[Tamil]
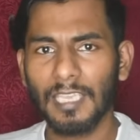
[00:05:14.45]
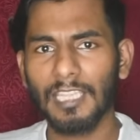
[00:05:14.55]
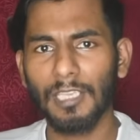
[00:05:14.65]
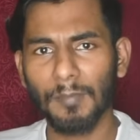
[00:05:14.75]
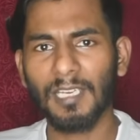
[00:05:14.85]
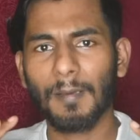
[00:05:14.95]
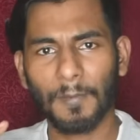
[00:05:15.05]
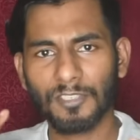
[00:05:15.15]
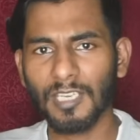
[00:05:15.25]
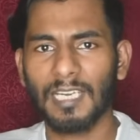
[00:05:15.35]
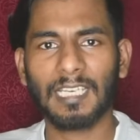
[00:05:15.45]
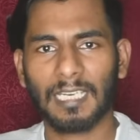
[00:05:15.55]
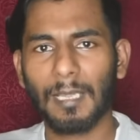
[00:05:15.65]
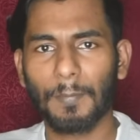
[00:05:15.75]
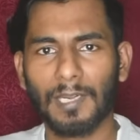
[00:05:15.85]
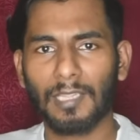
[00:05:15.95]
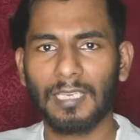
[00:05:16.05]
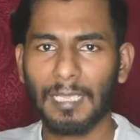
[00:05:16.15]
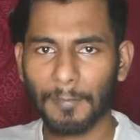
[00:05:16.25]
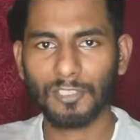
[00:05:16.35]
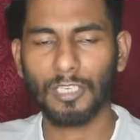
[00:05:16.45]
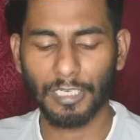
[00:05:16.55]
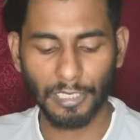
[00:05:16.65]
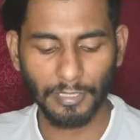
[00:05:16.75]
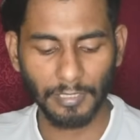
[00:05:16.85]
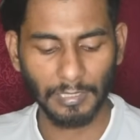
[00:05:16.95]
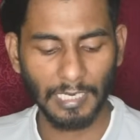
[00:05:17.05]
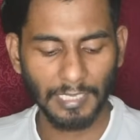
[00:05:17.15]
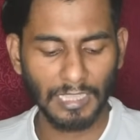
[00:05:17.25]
எதையுமே நான் பர்சனல் எல்லாம் பண்ணதில்லை பர்சனலாக எடுத்துக்கிறதுல